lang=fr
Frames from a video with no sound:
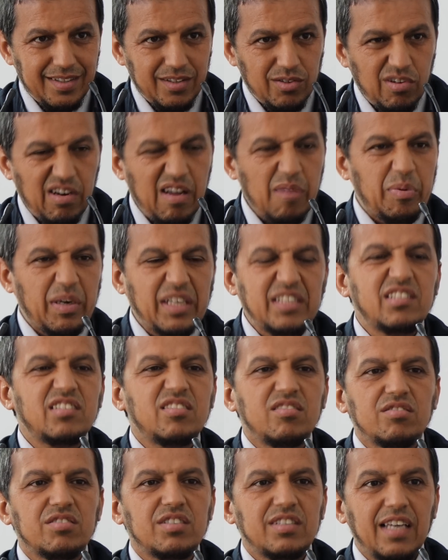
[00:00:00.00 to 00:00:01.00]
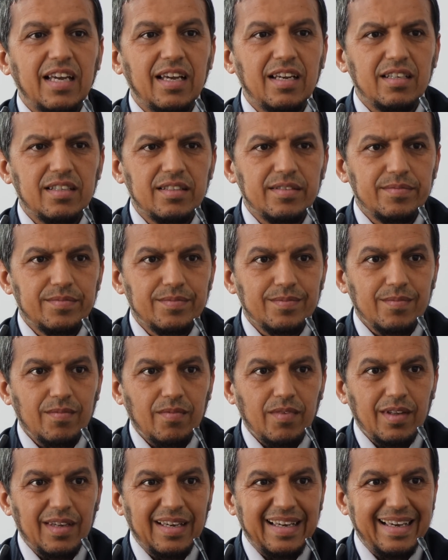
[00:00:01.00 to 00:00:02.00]
de la présidentielle
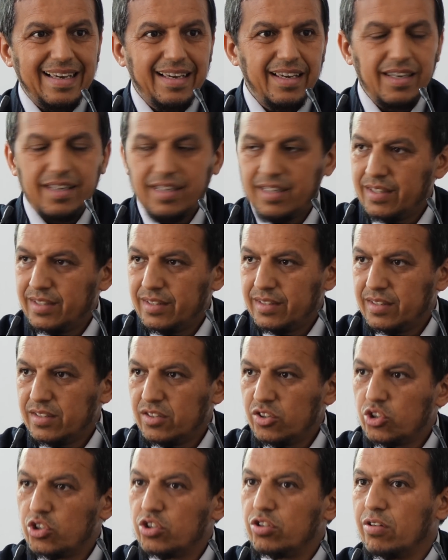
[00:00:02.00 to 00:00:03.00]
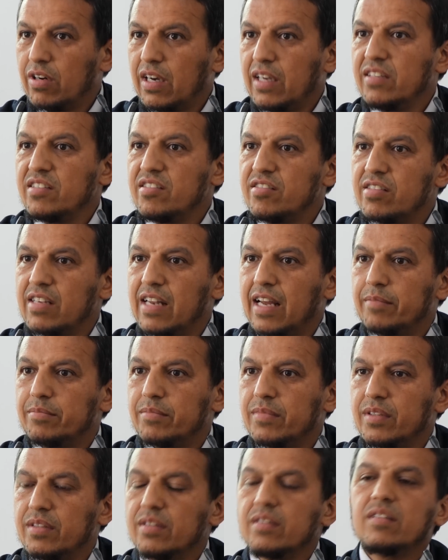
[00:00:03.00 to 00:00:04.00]
est sera
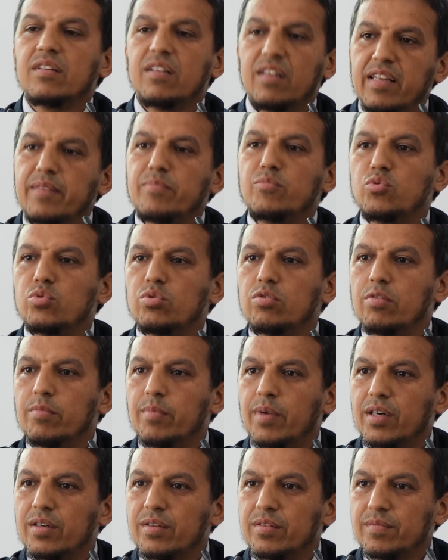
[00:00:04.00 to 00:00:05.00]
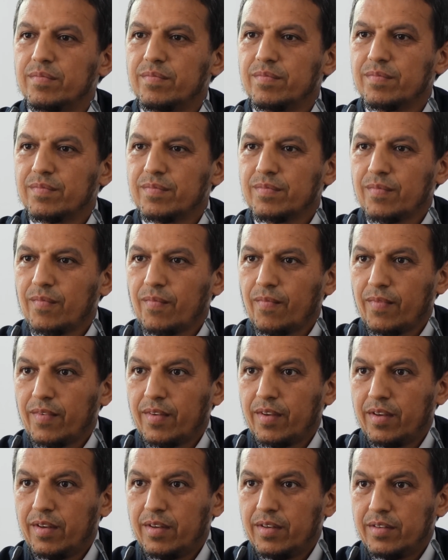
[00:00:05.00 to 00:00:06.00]
l'islam, les musulmans.
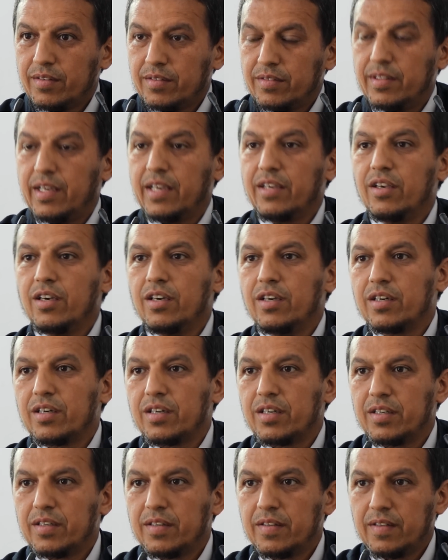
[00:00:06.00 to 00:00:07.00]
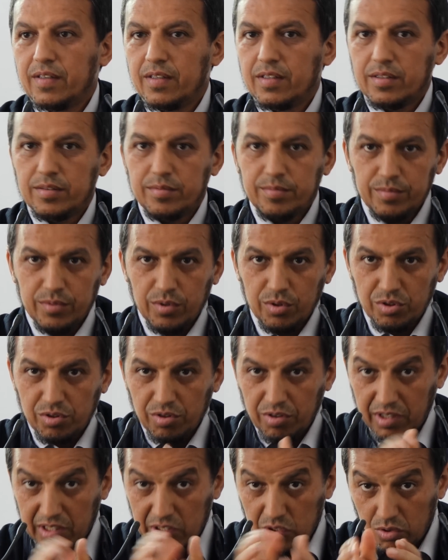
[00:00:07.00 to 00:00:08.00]
D'ailleurs, pour
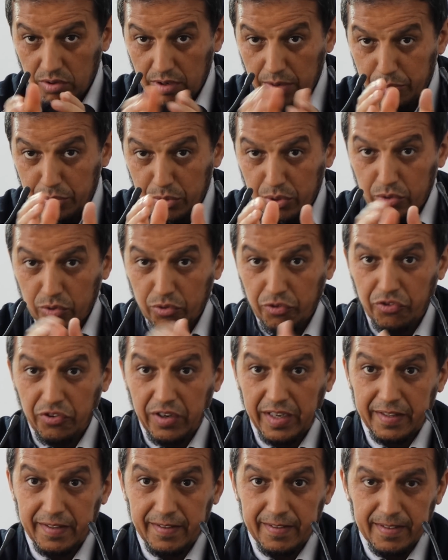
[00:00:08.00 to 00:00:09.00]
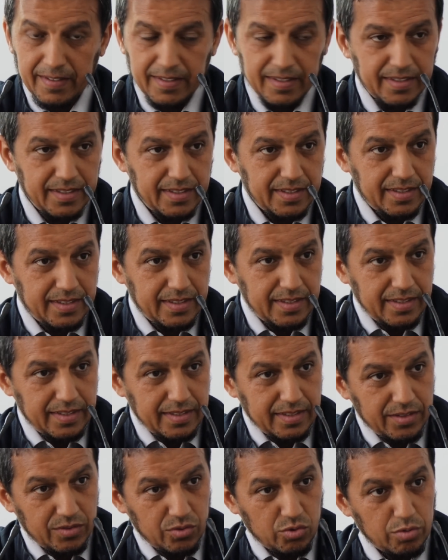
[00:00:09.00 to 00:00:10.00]
ceux qui sont un peu au fait
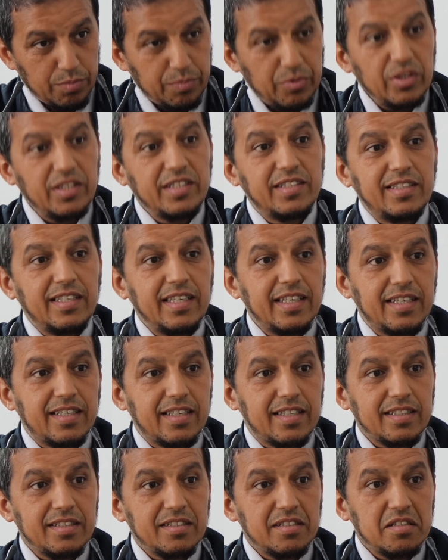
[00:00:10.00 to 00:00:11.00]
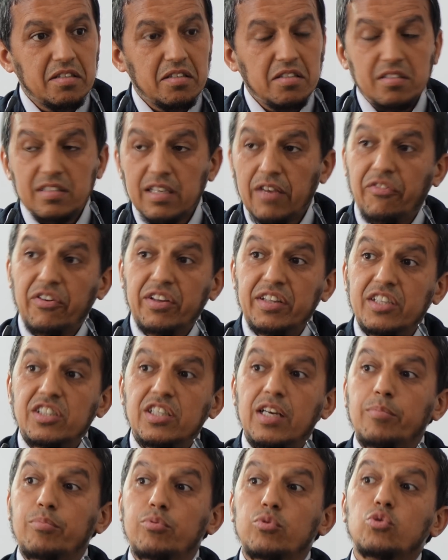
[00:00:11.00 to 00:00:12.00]
du politique, ça fait
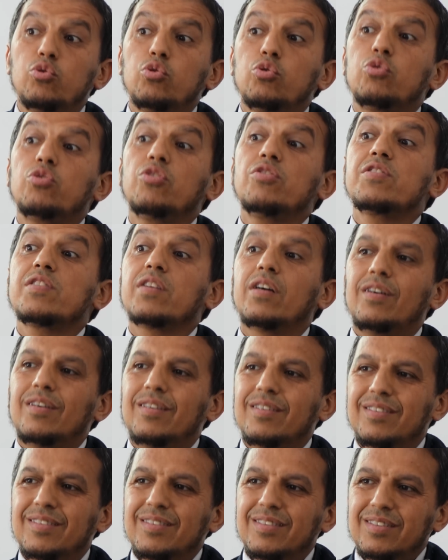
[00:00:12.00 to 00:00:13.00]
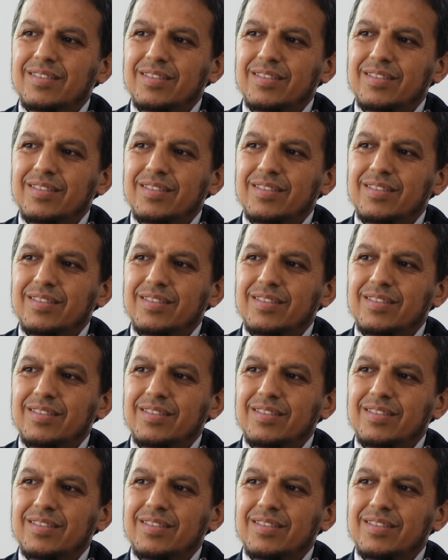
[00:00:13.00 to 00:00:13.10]
déjà plus de deux ans